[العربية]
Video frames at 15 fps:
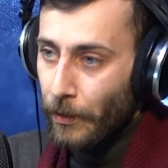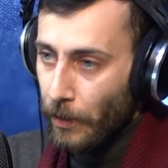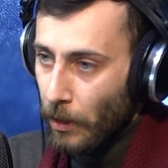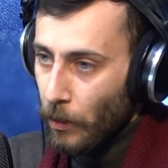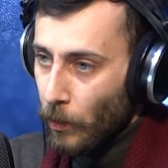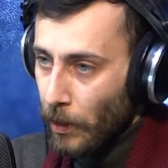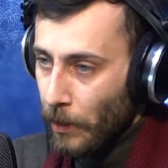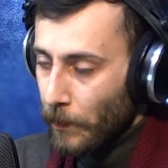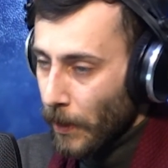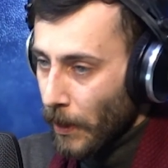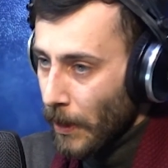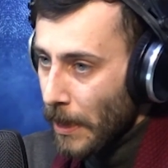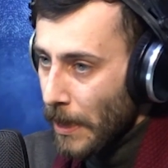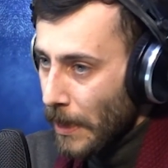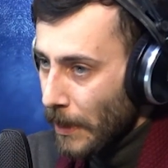أو
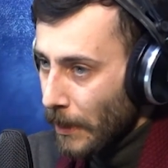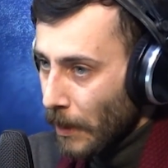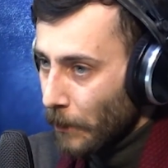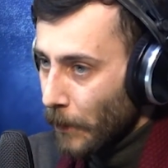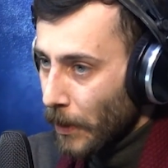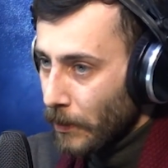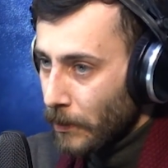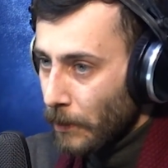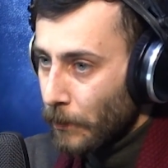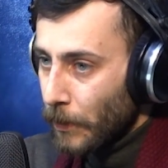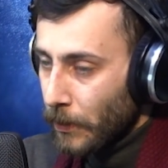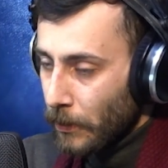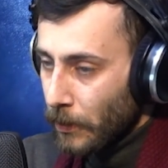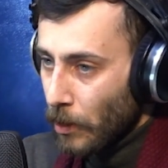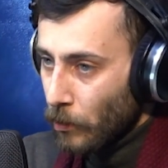4 كما تم
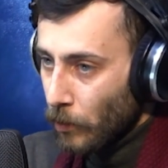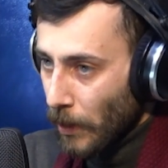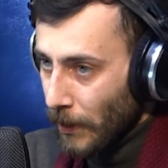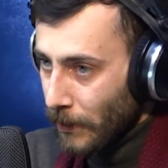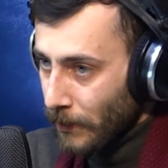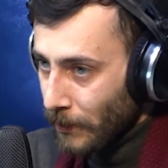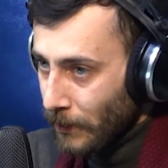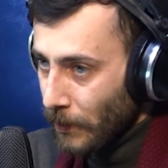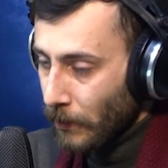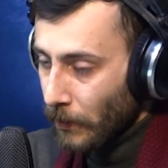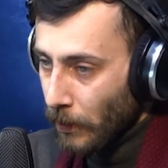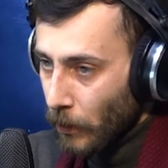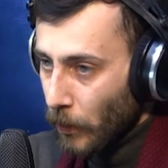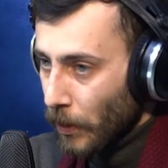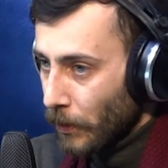التداول عن إدارة
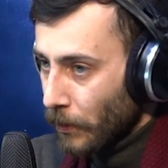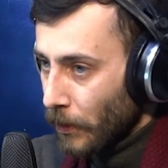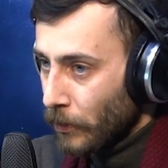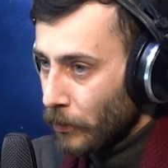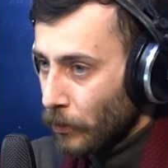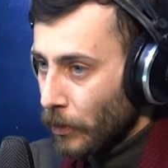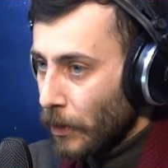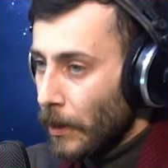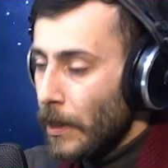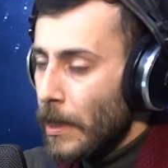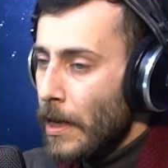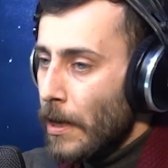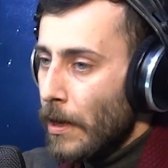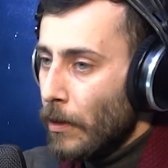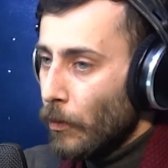الكوارث التركية
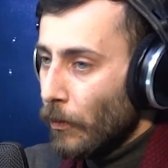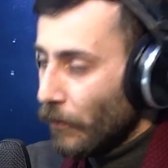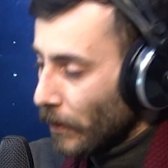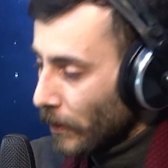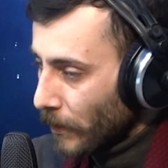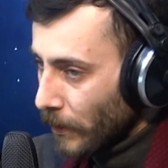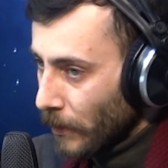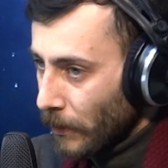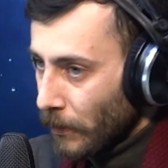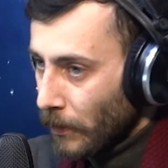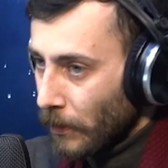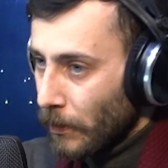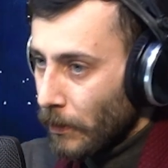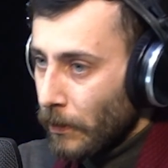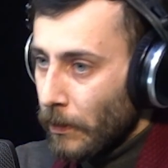وفقا
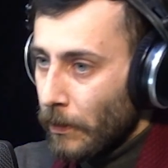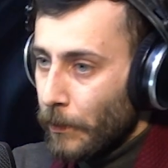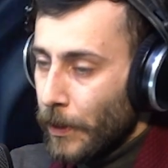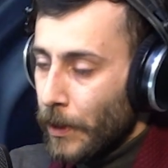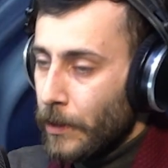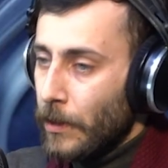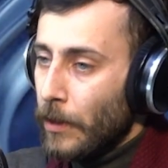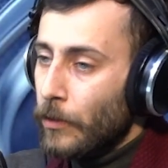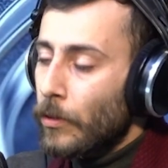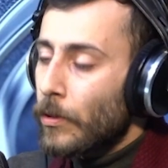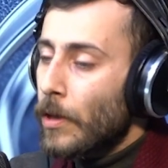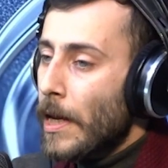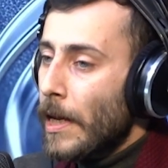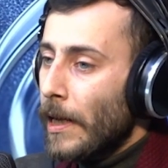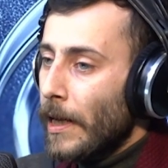لمنصاتهم
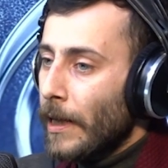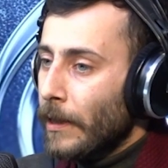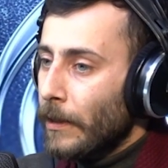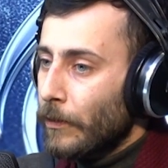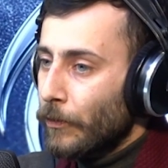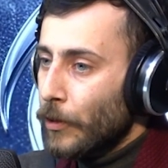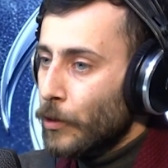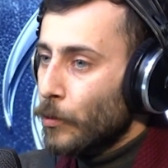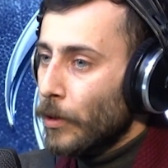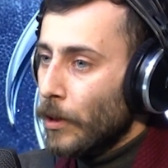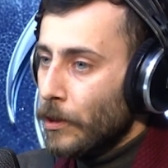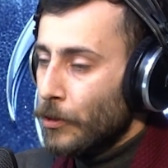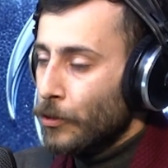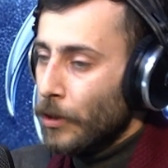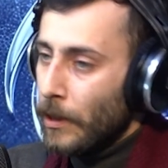لكن في سوريا
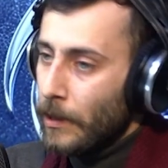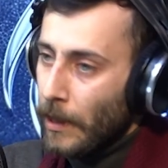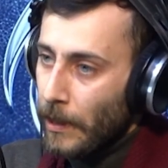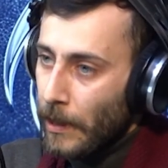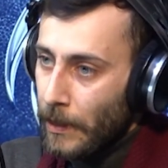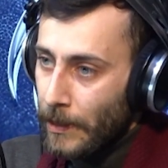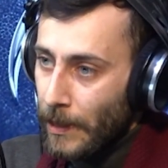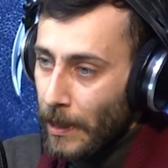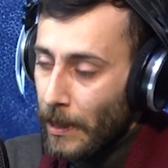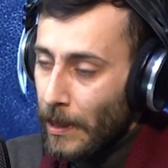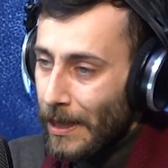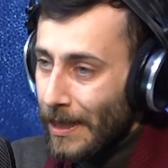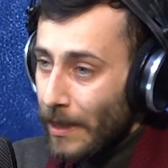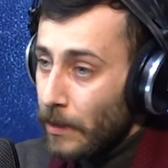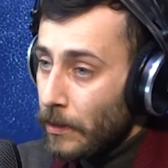سجلت على أنها
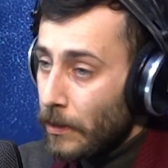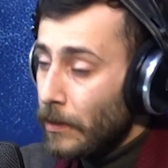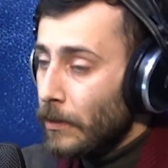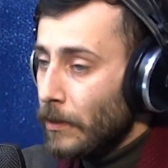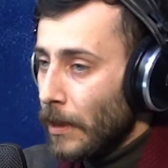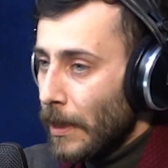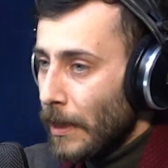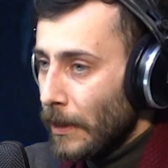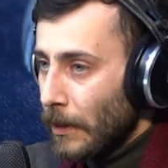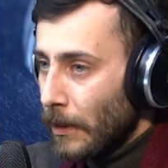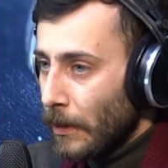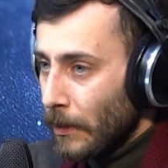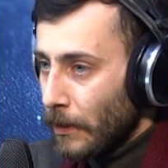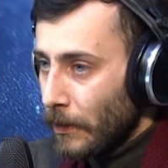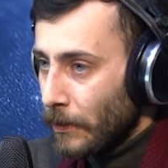6
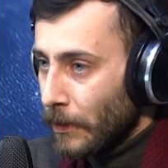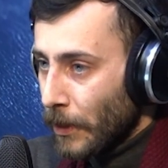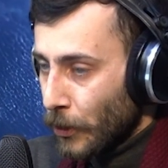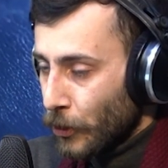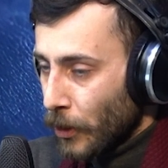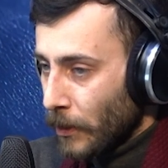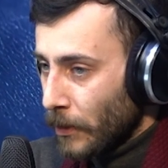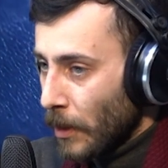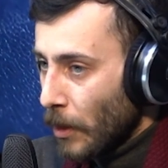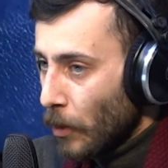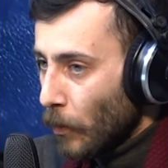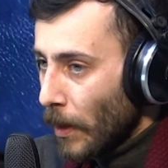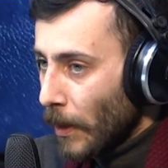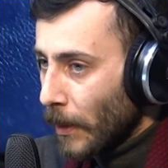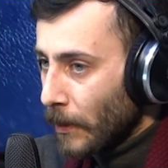آه، درجات
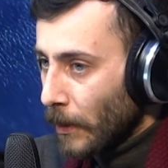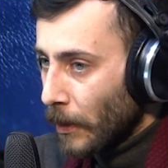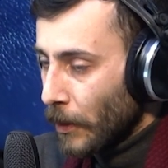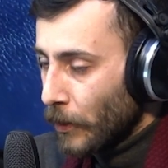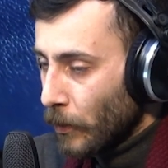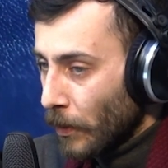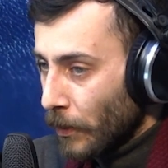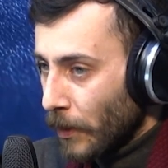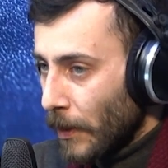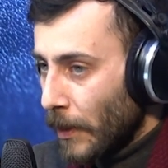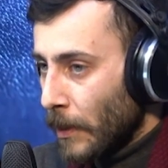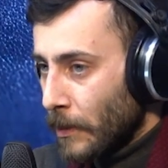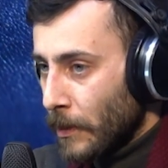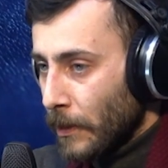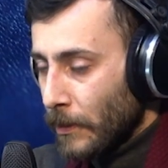وأكد على أن هذه
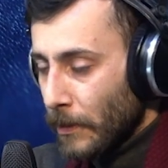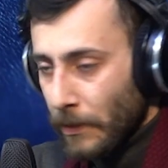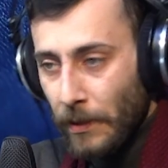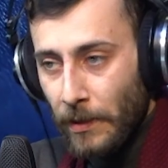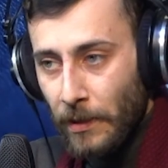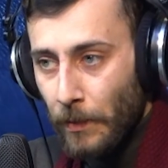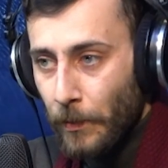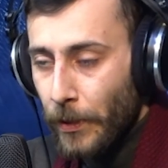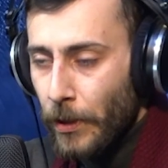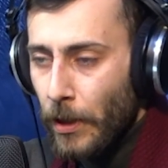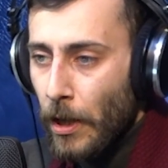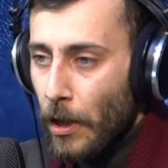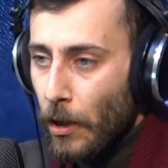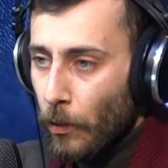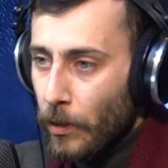الهزات ستستمر
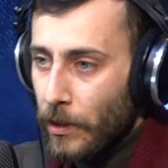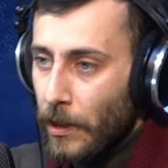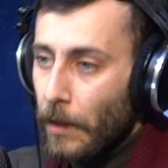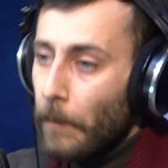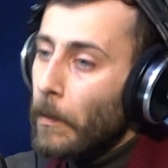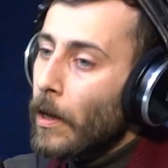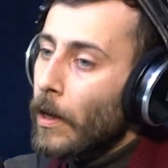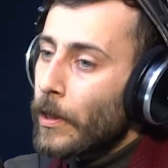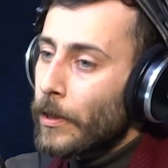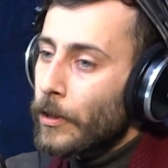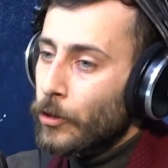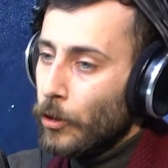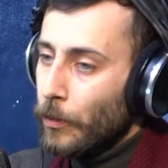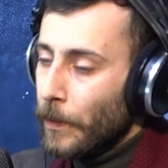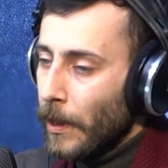وسنبقى
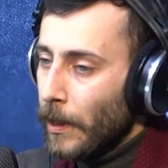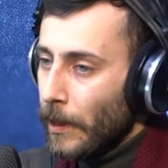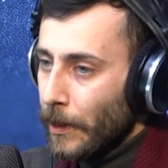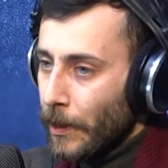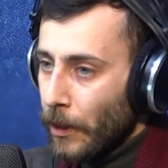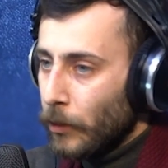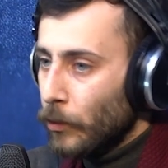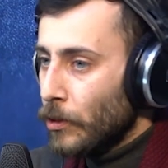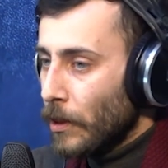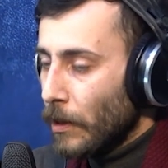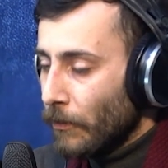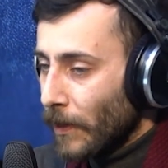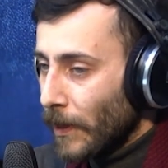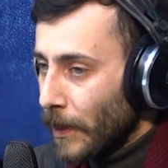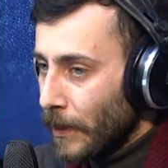نشعر بها لأنها
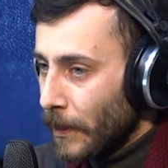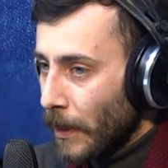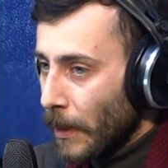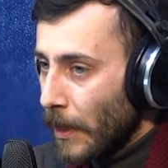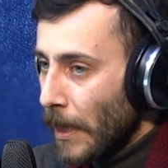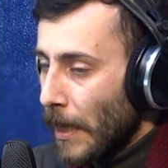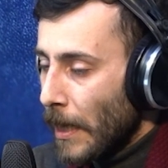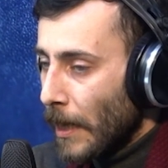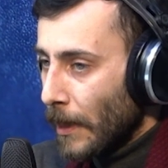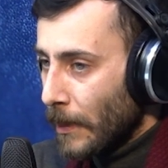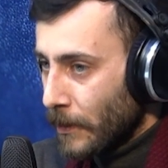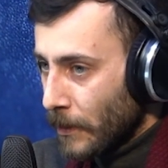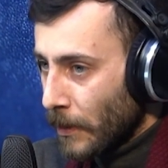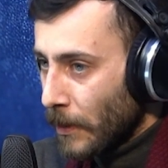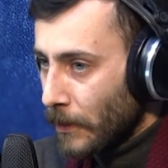تصنف على أنها
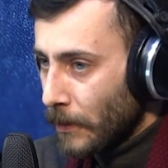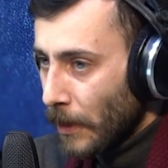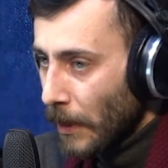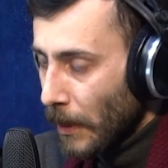هزات